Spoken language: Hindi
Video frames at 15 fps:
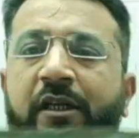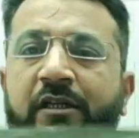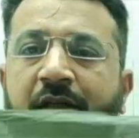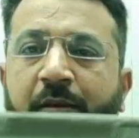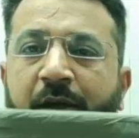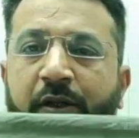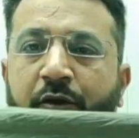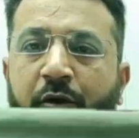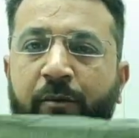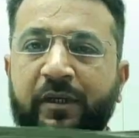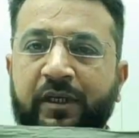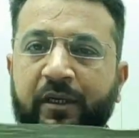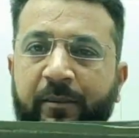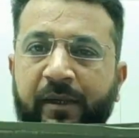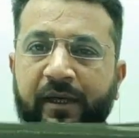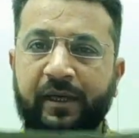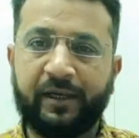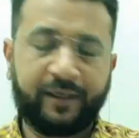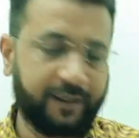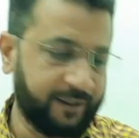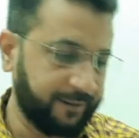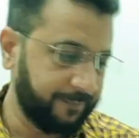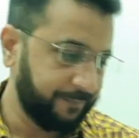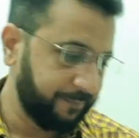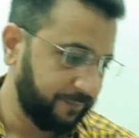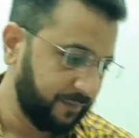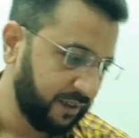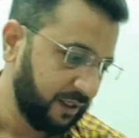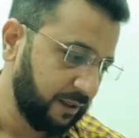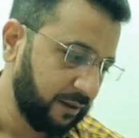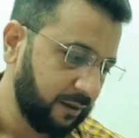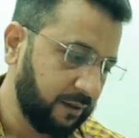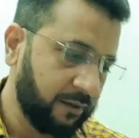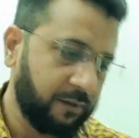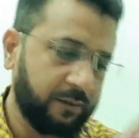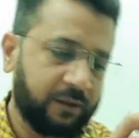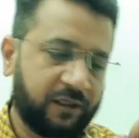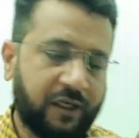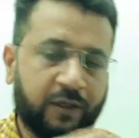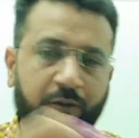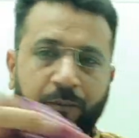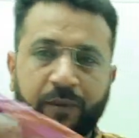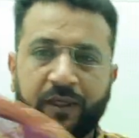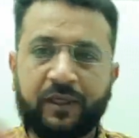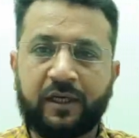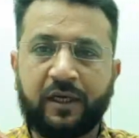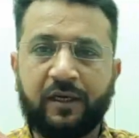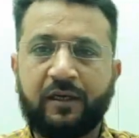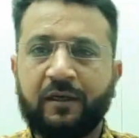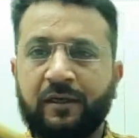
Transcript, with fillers: यह सवा दो मीटर में रहेगी इसका दुपट्टा